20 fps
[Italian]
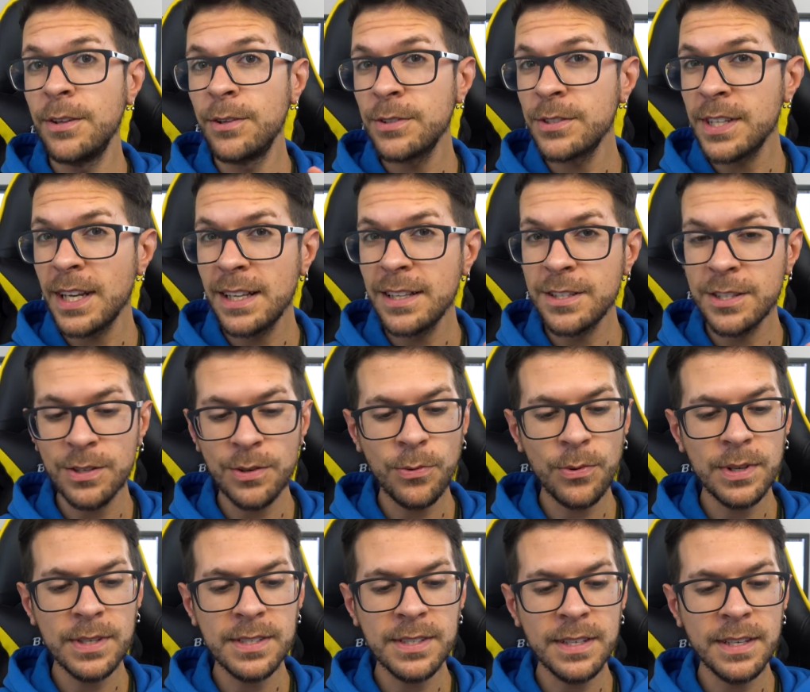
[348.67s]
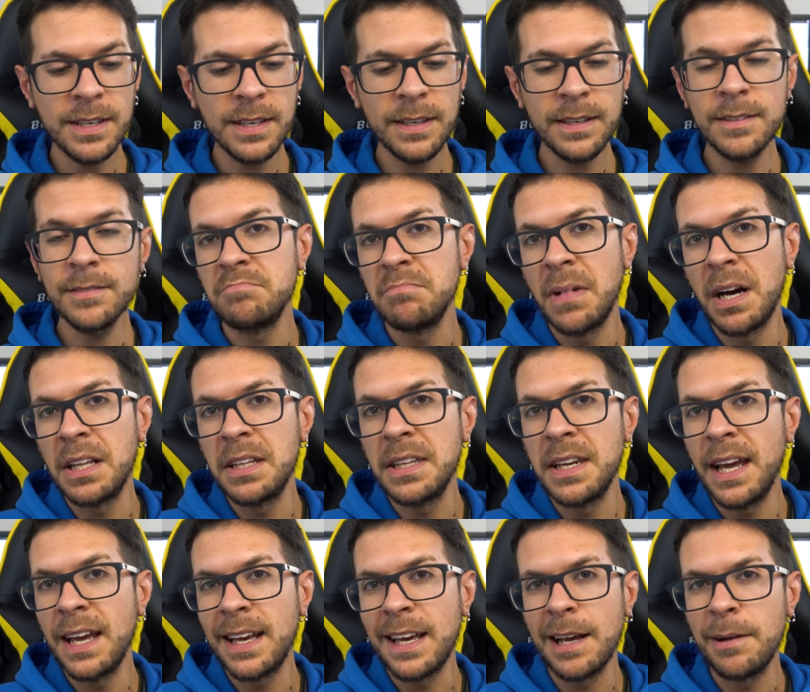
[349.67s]
non c'è il 5G ma
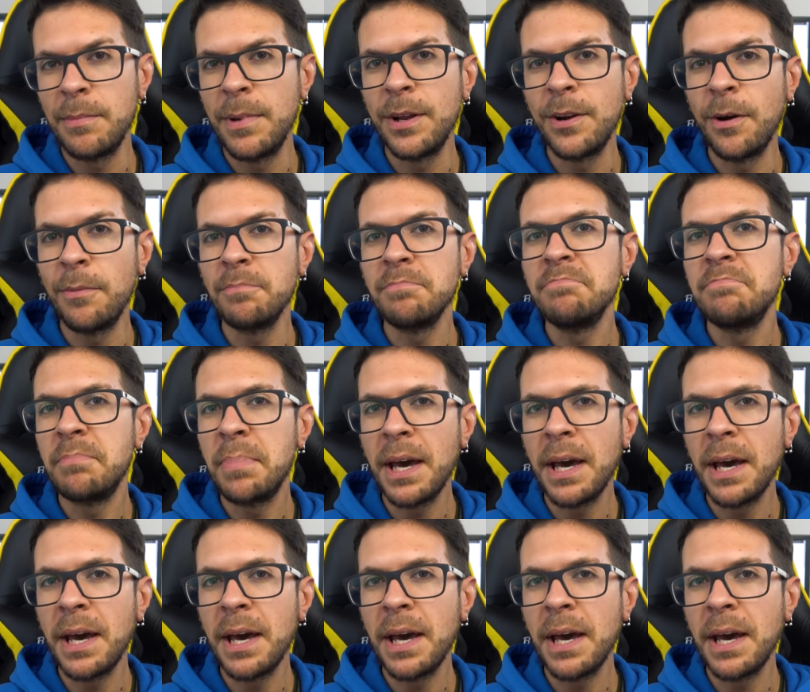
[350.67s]
direi che almeno